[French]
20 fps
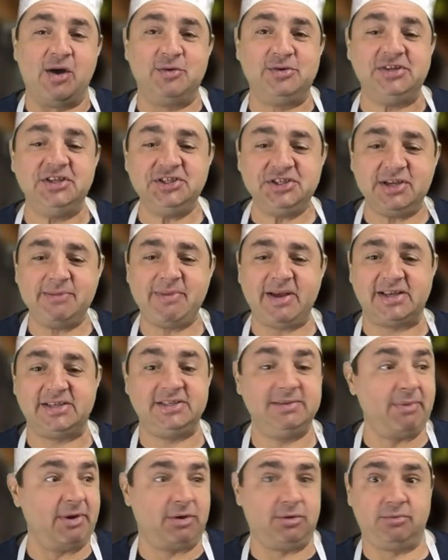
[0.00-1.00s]
aussi chez
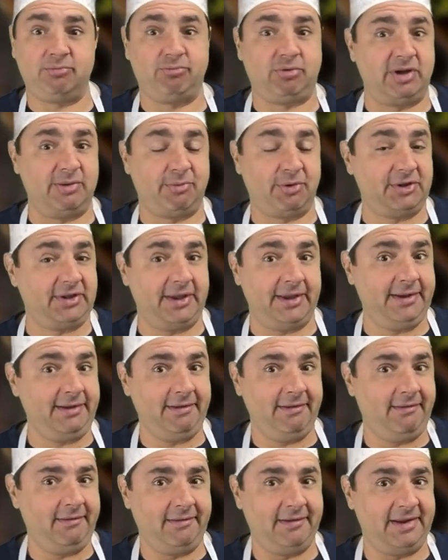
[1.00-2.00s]
Maxi, ben écoute, pour les protéines là,